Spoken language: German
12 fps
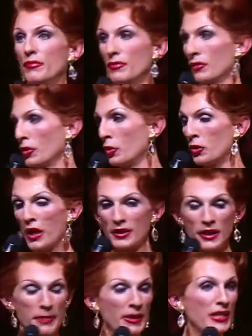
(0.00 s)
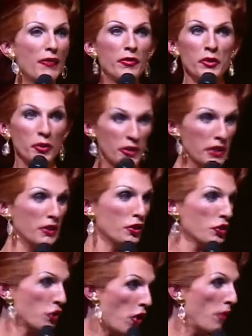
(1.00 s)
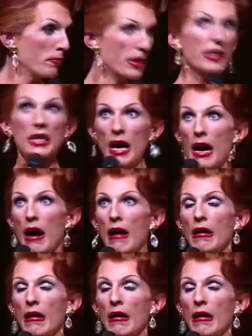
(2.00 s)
Nur nachdem ich davon noch nicht gestorben bin, ja.